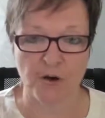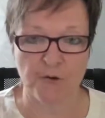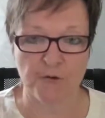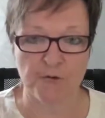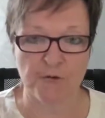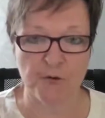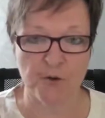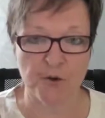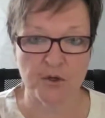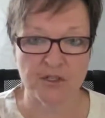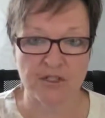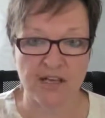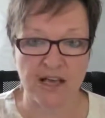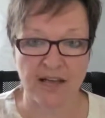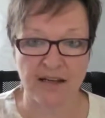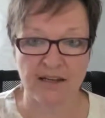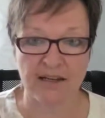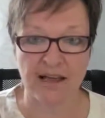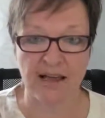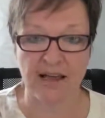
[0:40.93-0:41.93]
für
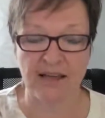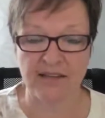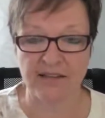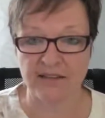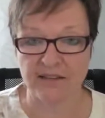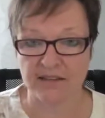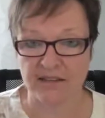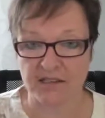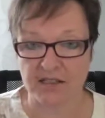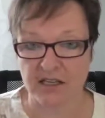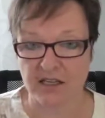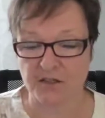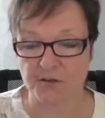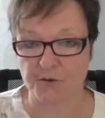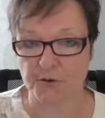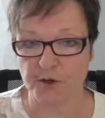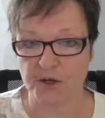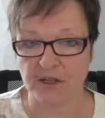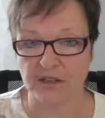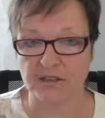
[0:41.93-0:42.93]
sein Handy, das heißt
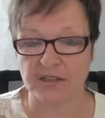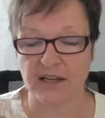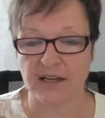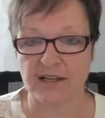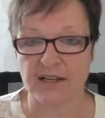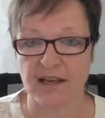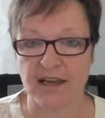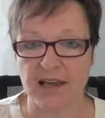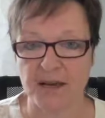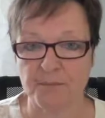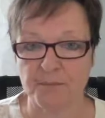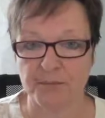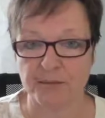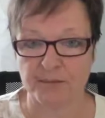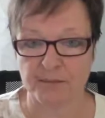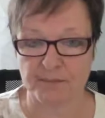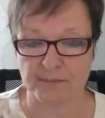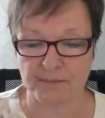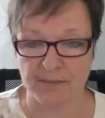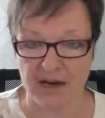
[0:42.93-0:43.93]
für irgendeine App
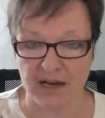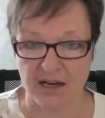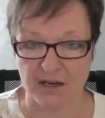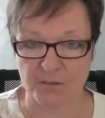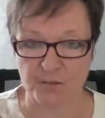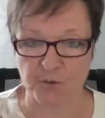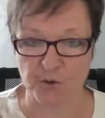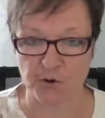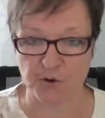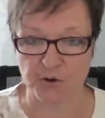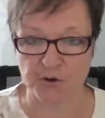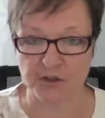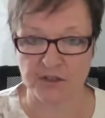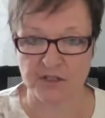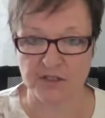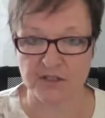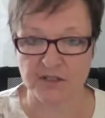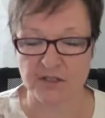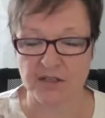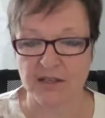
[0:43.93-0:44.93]
machen
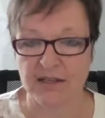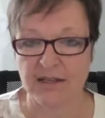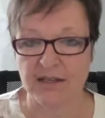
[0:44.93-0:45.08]
möchtest?